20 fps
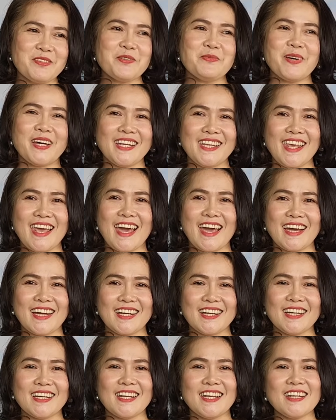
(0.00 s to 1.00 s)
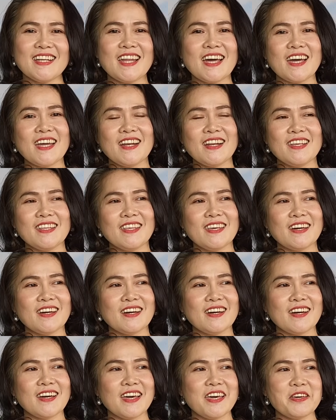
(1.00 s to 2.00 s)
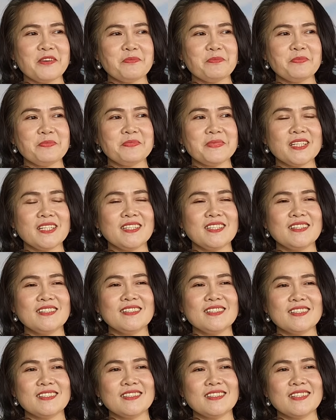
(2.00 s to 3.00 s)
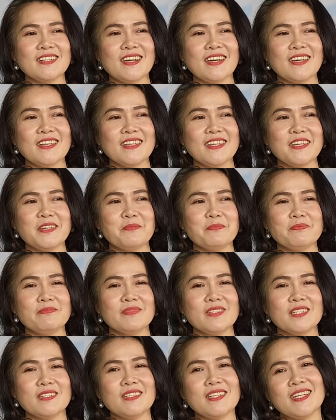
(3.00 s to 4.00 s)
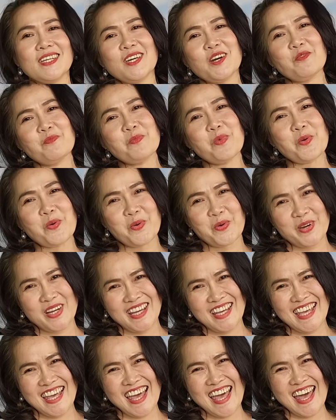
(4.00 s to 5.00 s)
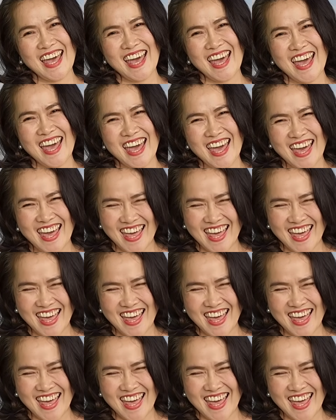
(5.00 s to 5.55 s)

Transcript: mới mạnh dạng à, đến đây là nhờ em lên chương trình để tìm cho chị ông Bục yeah.